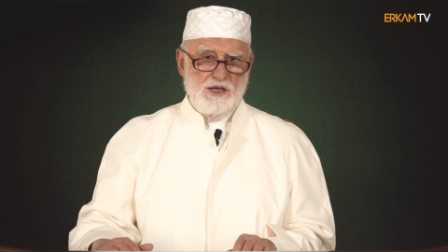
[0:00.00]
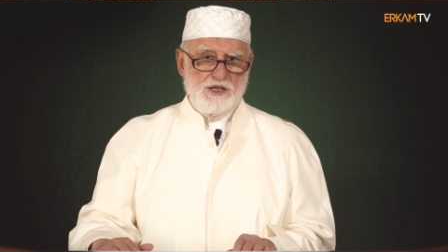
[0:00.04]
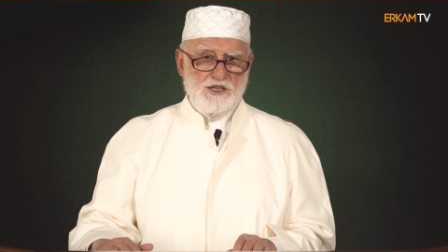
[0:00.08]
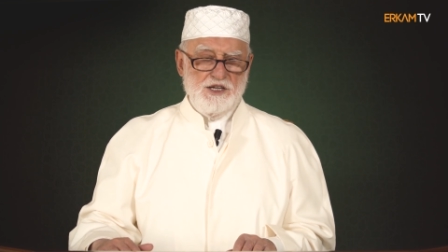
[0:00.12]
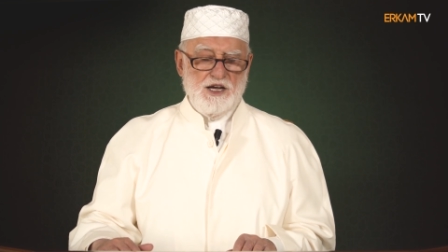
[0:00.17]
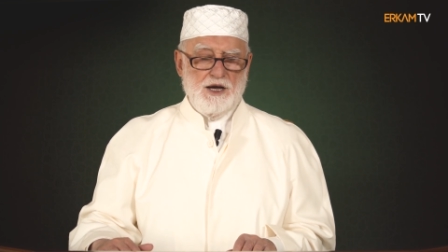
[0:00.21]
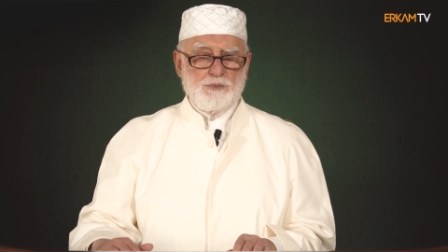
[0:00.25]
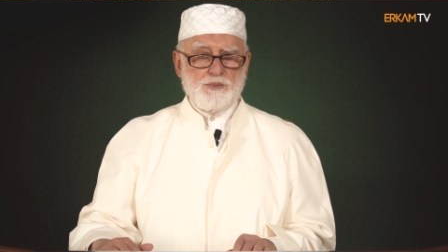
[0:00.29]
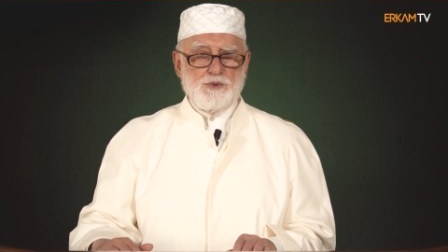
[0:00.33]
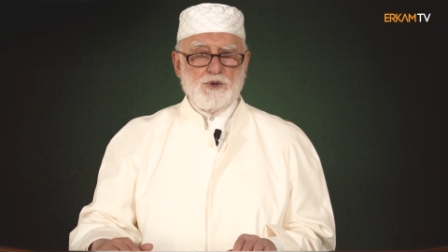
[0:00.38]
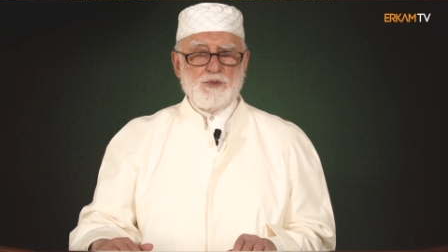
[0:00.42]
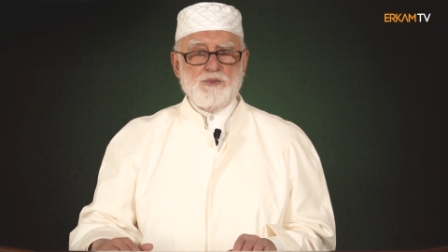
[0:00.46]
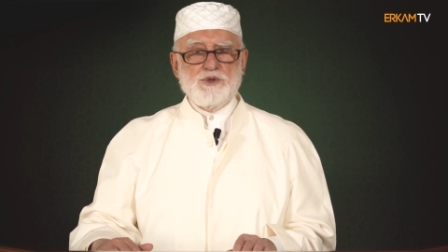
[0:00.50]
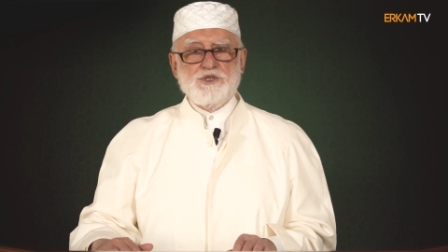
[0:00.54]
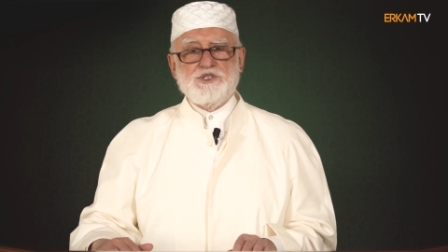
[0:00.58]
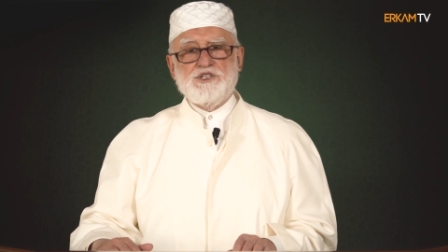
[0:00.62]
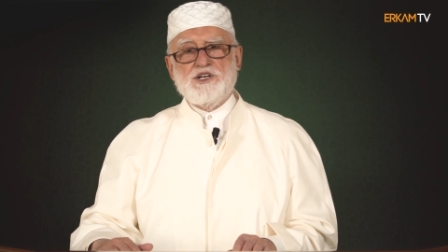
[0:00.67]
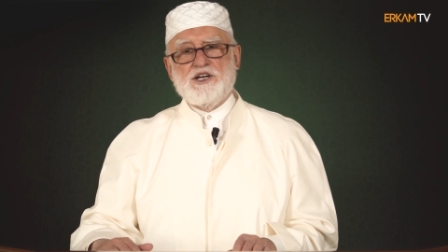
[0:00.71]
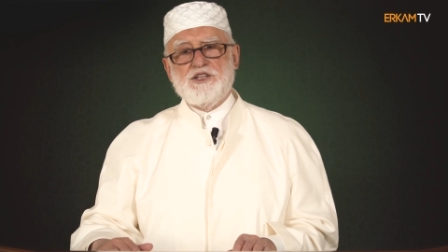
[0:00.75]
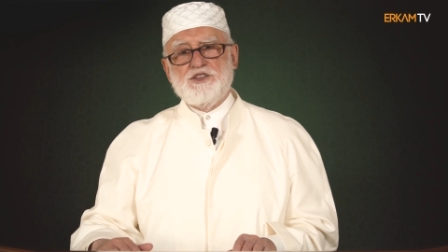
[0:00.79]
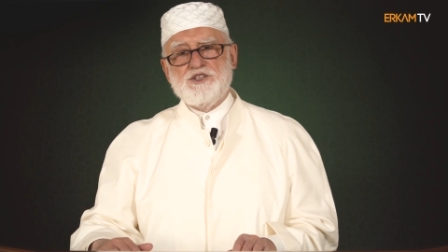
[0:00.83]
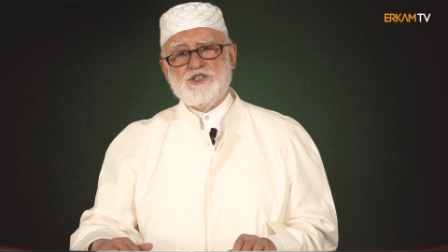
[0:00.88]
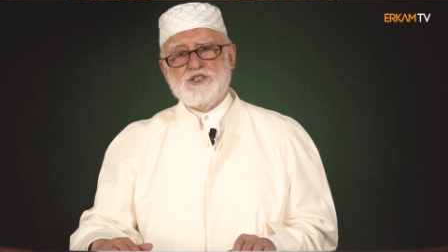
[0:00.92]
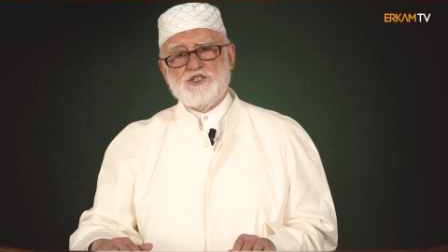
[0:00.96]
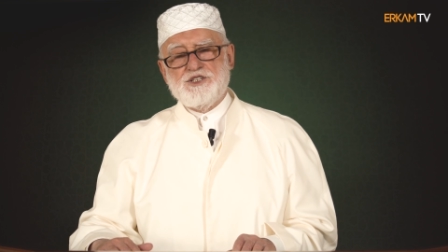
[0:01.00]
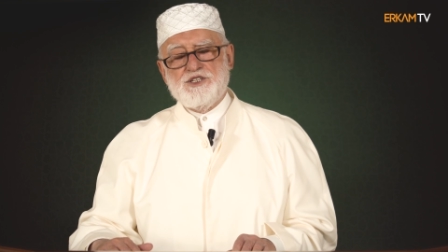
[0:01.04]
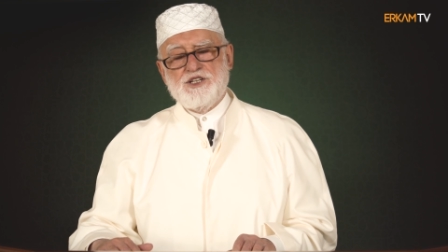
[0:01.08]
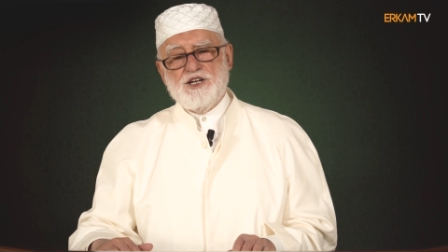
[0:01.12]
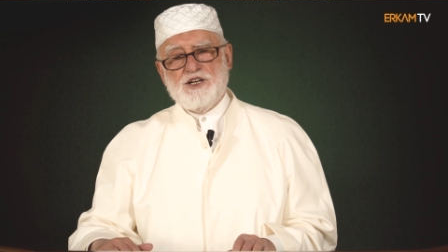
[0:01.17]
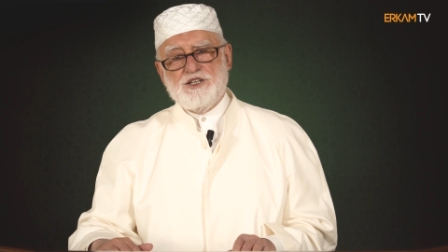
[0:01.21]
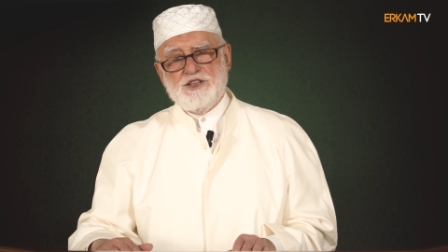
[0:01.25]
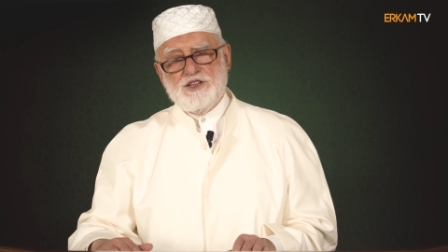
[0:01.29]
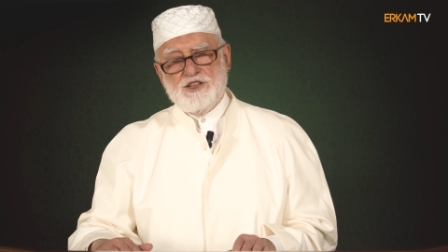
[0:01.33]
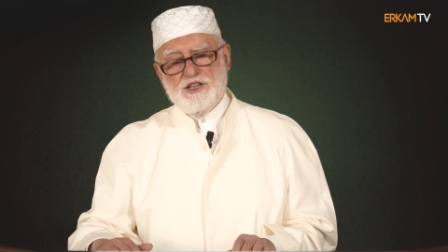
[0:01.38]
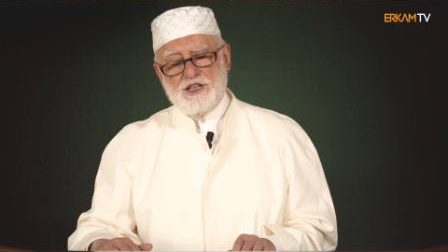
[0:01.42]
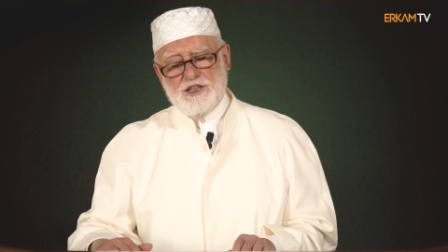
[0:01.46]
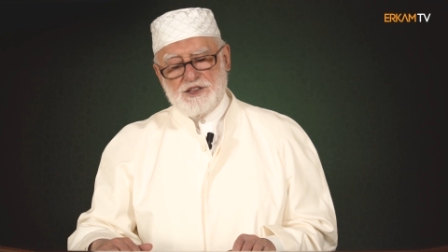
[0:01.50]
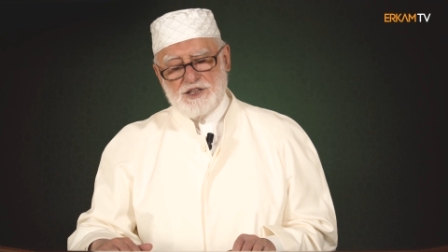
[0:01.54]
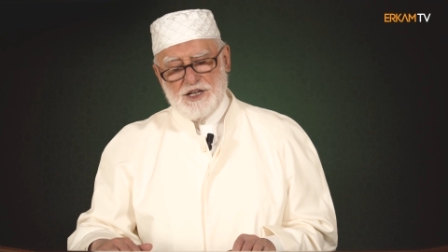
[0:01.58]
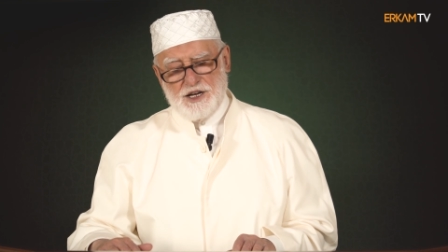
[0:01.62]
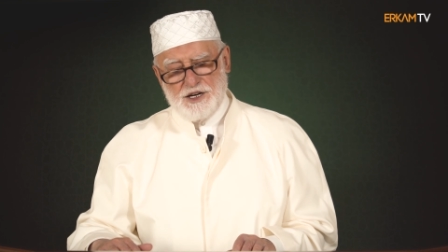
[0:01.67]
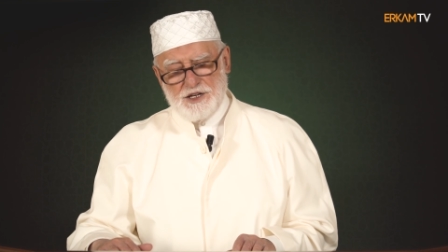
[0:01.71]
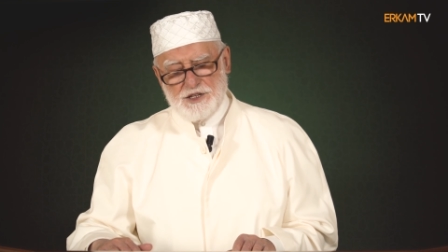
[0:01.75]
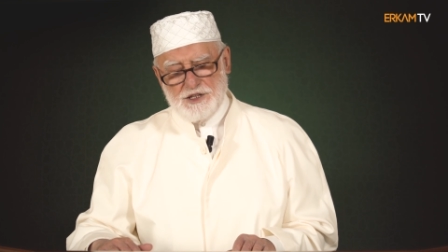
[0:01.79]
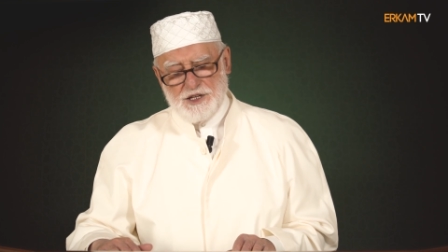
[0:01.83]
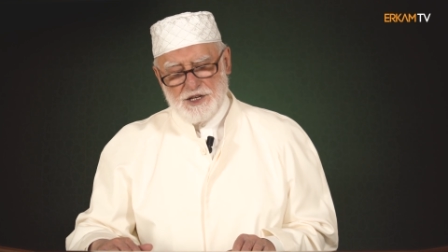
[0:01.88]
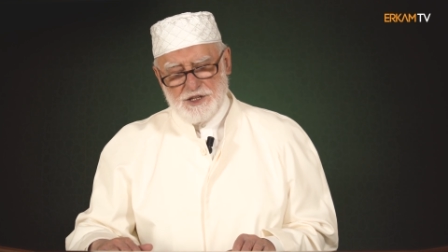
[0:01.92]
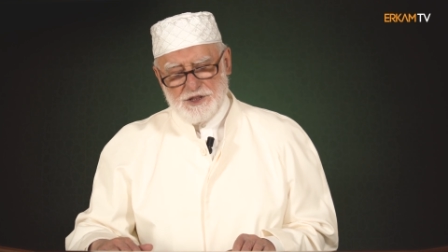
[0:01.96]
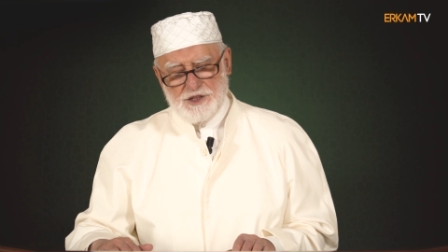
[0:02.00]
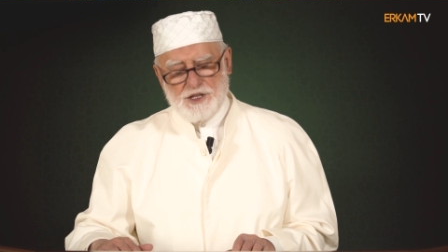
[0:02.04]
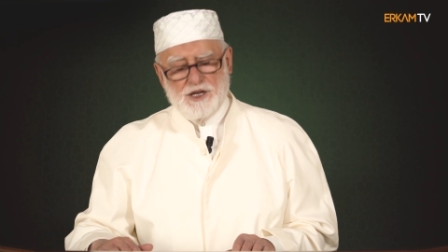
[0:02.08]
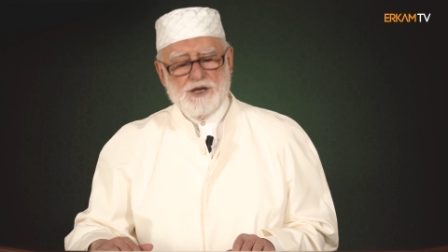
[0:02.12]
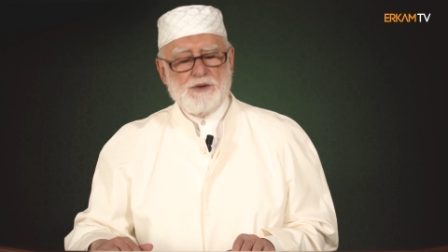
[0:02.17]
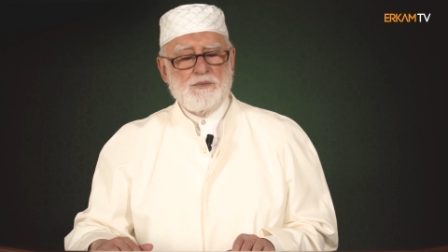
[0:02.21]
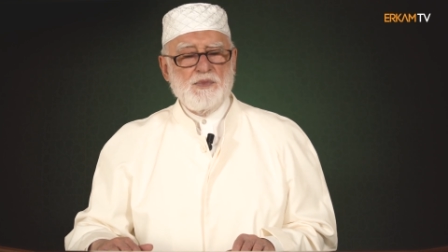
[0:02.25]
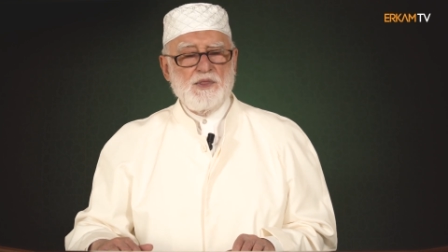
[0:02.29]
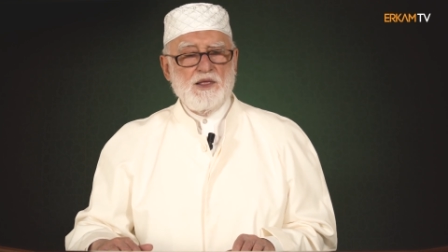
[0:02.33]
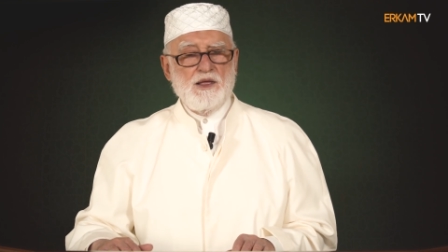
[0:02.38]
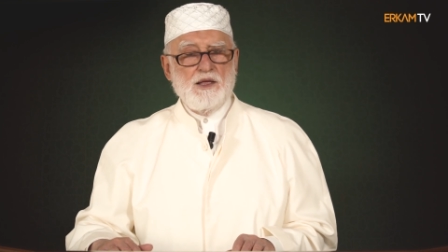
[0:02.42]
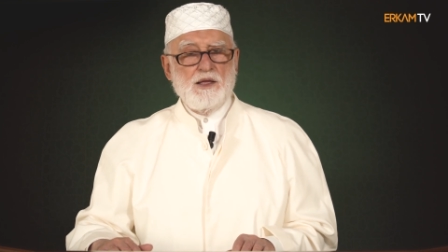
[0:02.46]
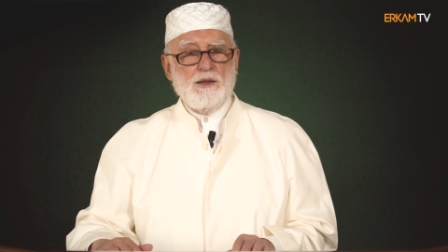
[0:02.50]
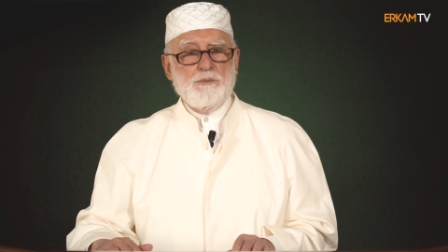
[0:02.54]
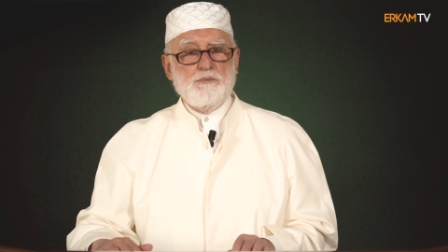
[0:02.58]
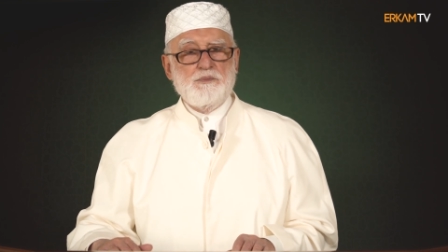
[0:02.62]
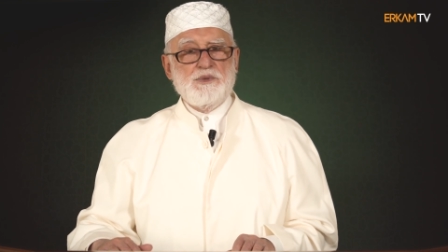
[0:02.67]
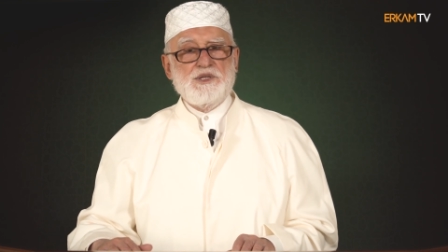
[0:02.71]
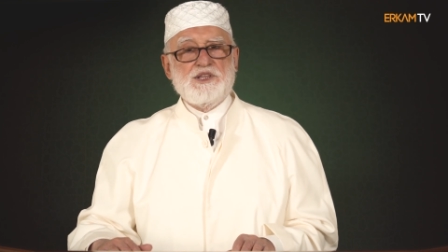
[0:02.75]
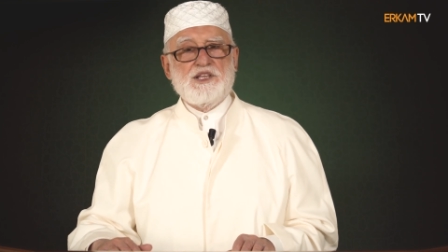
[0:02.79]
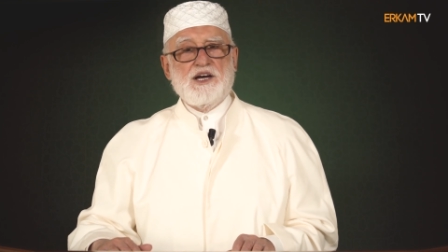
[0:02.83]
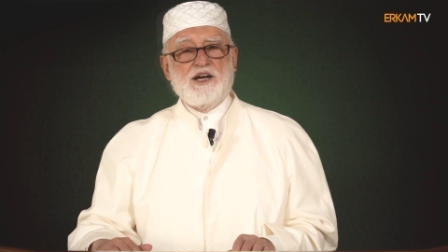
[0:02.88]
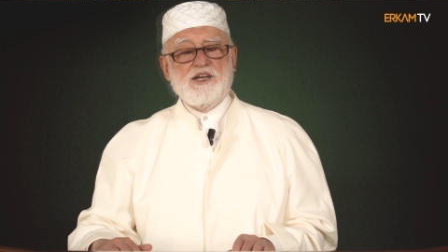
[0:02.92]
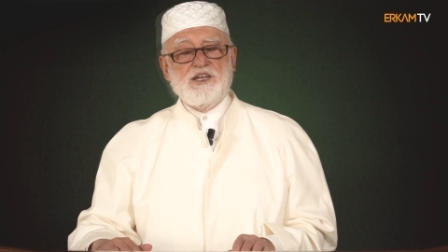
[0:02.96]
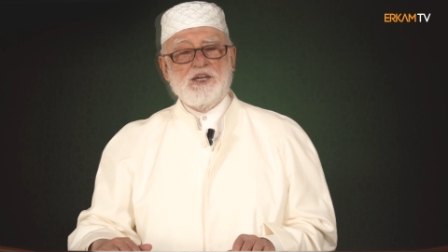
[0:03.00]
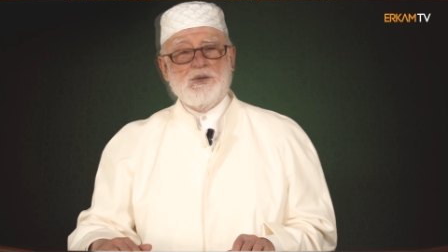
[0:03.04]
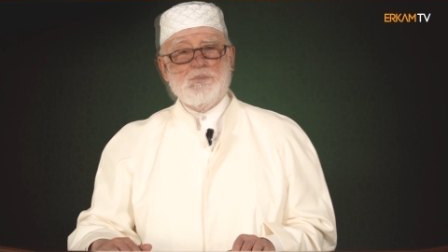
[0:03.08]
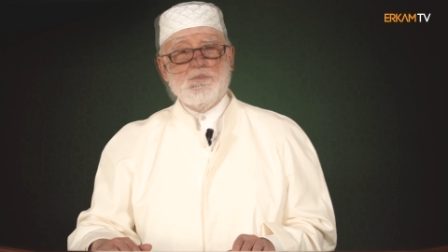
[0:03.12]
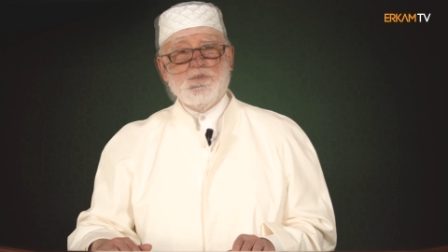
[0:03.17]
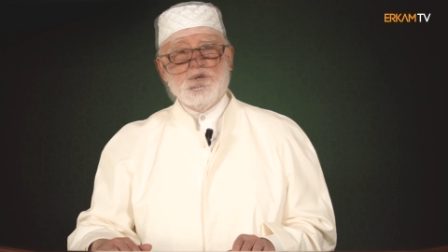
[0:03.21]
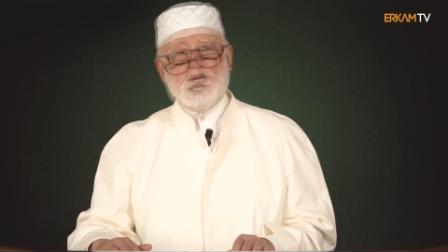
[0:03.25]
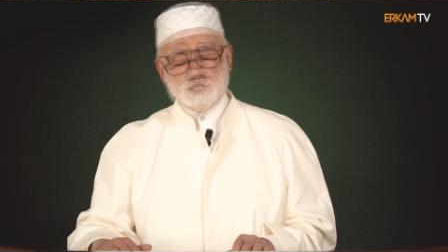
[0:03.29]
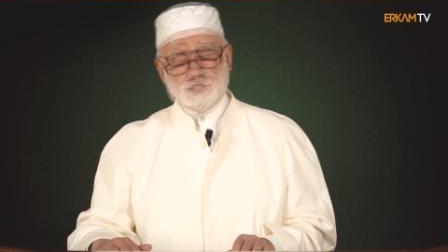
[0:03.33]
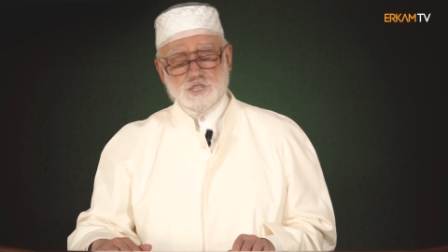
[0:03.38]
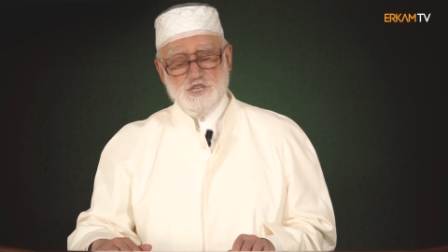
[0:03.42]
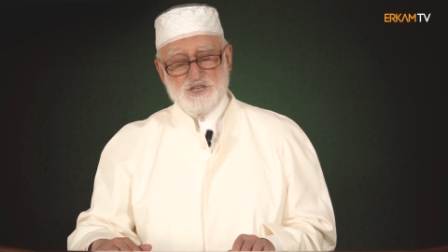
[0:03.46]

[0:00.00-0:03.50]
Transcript: Yaptığımız yanlışlıklardan da bir daha yapmayalım.